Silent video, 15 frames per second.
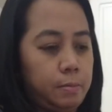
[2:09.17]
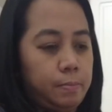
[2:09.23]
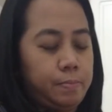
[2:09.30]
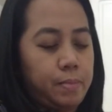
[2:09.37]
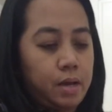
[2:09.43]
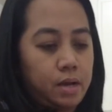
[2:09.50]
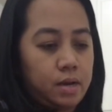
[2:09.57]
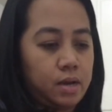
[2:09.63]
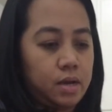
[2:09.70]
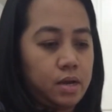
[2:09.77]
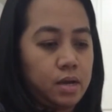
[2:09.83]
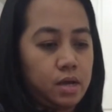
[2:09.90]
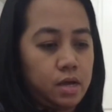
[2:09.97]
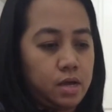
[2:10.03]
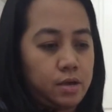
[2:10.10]

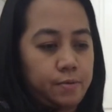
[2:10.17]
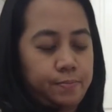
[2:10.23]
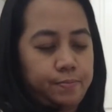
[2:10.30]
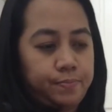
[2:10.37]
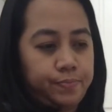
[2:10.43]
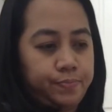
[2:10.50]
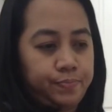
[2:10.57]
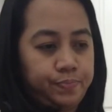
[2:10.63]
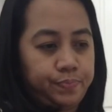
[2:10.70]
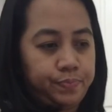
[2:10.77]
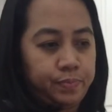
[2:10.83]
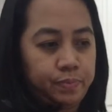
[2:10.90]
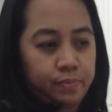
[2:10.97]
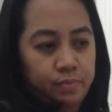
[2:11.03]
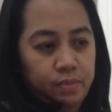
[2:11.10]
Para,
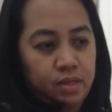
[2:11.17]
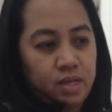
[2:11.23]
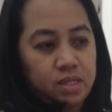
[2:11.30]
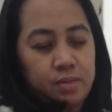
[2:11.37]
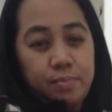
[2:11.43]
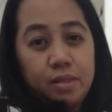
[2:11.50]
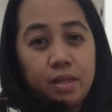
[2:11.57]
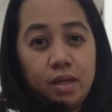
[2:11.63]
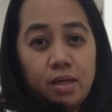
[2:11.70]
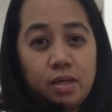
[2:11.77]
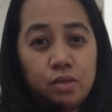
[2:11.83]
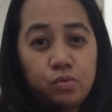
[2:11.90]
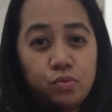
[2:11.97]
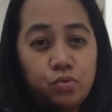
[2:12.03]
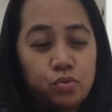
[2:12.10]
kasi matagal
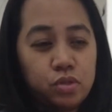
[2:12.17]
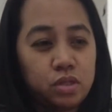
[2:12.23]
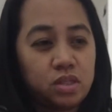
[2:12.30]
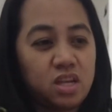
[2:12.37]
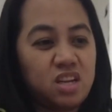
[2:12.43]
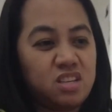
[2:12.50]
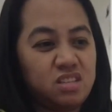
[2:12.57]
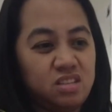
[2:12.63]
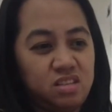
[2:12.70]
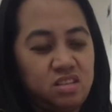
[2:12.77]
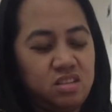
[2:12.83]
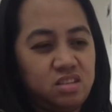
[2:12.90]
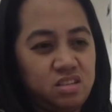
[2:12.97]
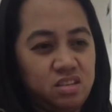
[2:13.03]
na to dun sa taas eh.